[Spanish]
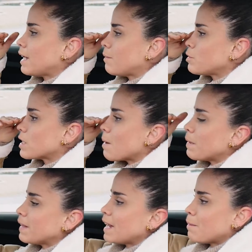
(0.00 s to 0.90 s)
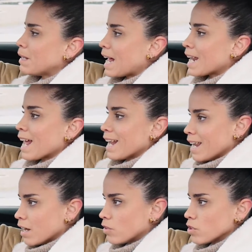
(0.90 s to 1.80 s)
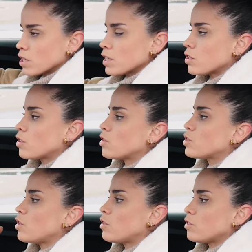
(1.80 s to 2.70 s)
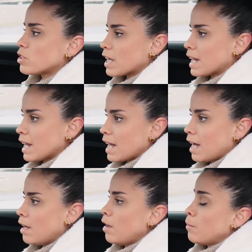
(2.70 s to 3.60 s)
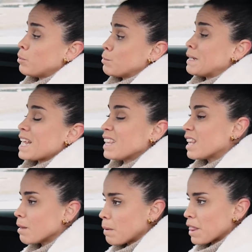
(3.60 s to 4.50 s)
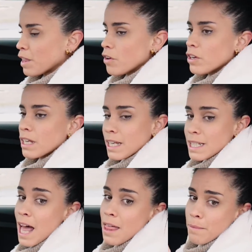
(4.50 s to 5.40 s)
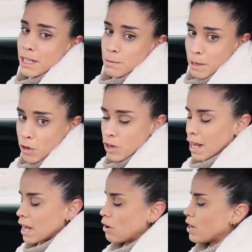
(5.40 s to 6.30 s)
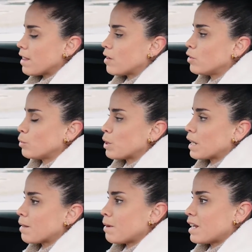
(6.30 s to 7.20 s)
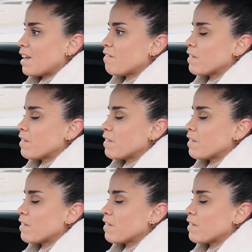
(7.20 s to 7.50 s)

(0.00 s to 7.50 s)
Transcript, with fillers: Tenemos que aprender a mirar lejos. Eso no solo nos genera pues, más anticipación, que es además mejor a la hora de conducir de manera